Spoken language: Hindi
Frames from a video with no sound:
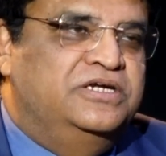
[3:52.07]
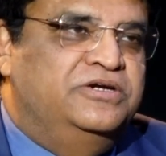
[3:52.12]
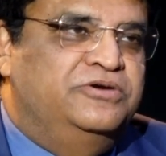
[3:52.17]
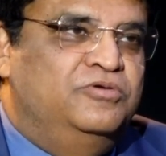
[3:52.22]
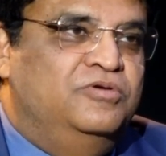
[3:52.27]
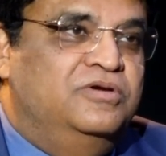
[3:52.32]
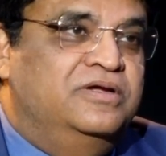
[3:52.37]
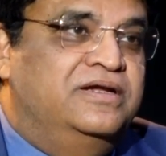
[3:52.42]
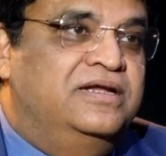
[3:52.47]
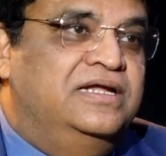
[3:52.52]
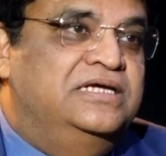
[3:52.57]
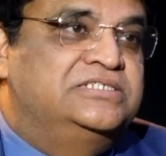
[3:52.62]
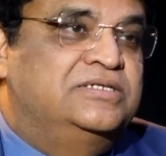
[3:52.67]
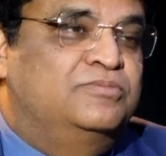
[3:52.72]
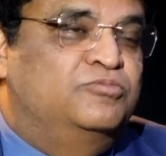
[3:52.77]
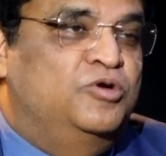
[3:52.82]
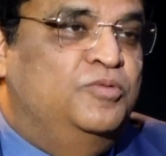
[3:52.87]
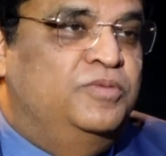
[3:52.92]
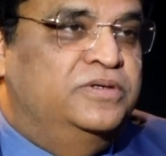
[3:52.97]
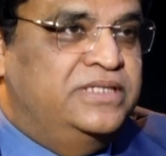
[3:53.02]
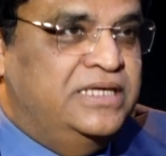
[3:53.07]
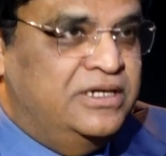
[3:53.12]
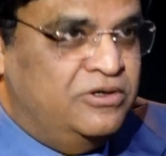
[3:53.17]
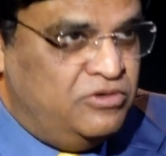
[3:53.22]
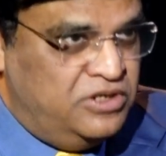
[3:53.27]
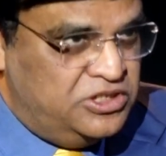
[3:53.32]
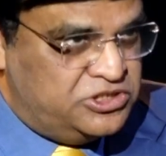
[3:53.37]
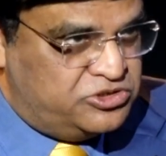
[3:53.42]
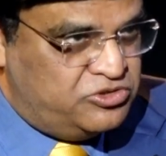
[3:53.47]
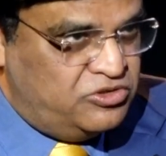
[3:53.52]
कंट्रोल करना है सबको पता है
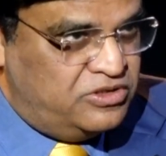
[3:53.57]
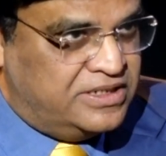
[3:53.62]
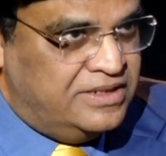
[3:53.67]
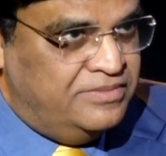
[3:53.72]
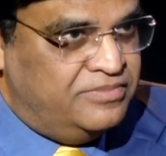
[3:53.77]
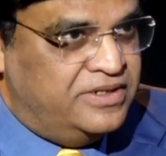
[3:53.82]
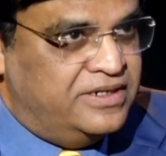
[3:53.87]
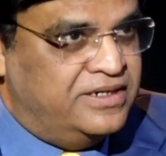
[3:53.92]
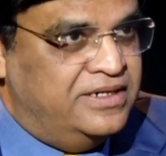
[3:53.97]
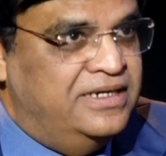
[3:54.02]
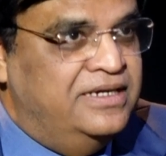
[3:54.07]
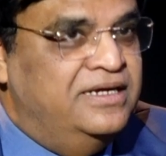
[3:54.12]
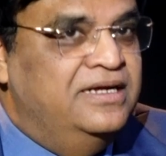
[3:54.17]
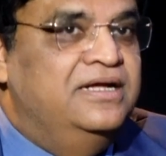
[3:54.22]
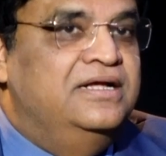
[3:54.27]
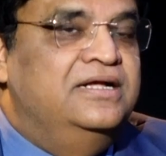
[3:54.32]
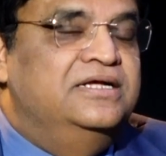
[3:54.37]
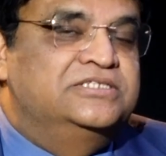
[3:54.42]
कोलेस्ट्रॉल कम करना है